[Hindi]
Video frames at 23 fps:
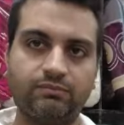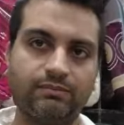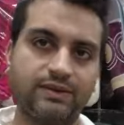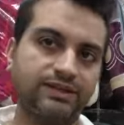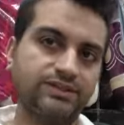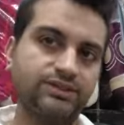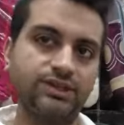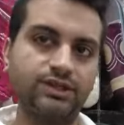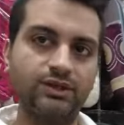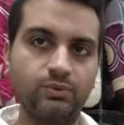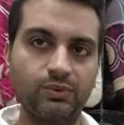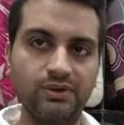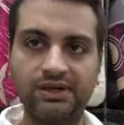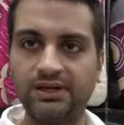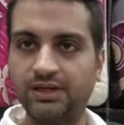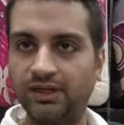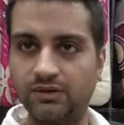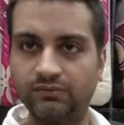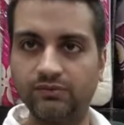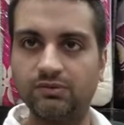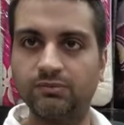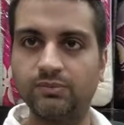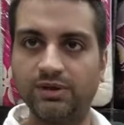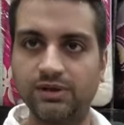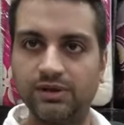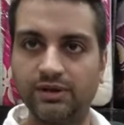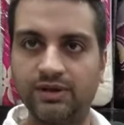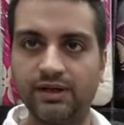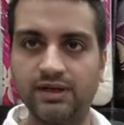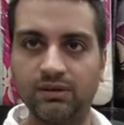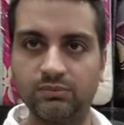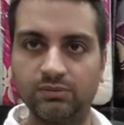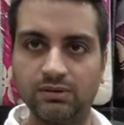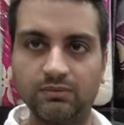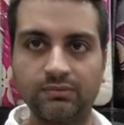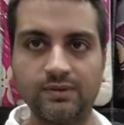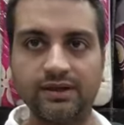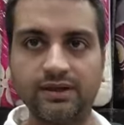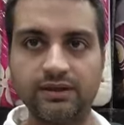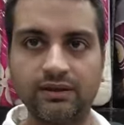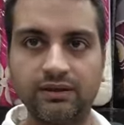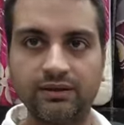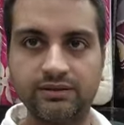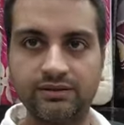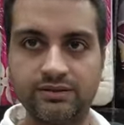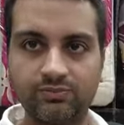एक मैचिंग क्विल्ट कवर मिलेगा डबल बेड
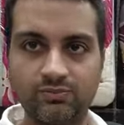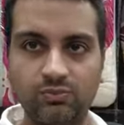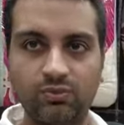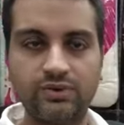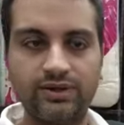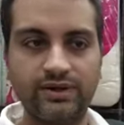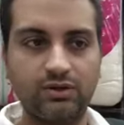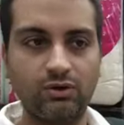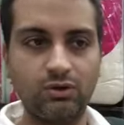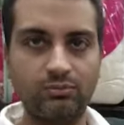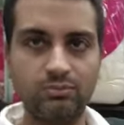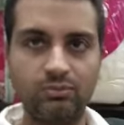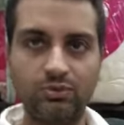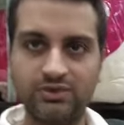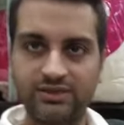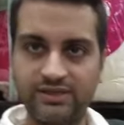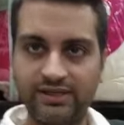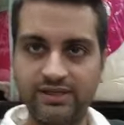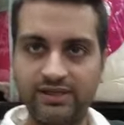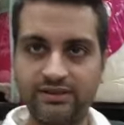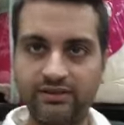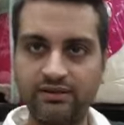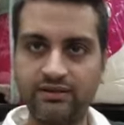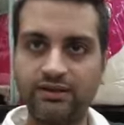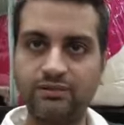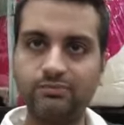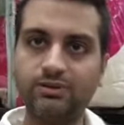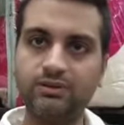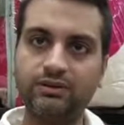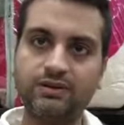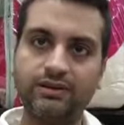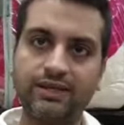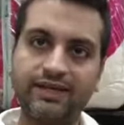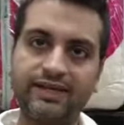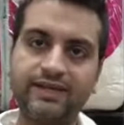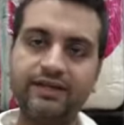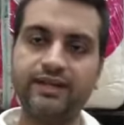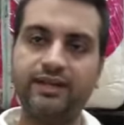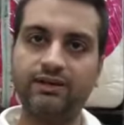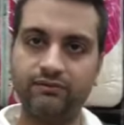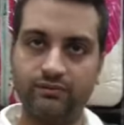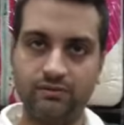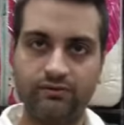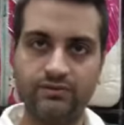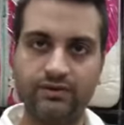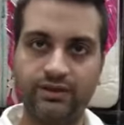का इस पूरे कॉम्बो सेट की कीमत
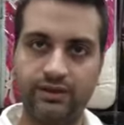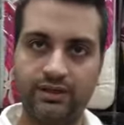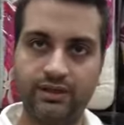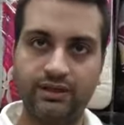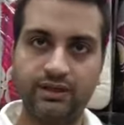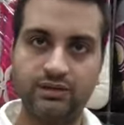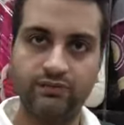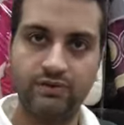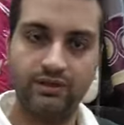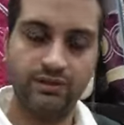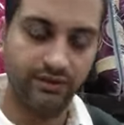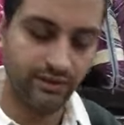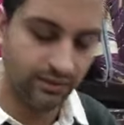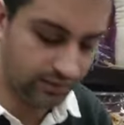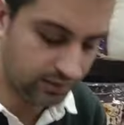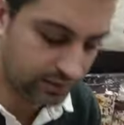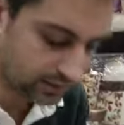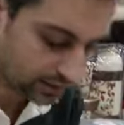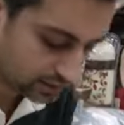1950 रहने वाली है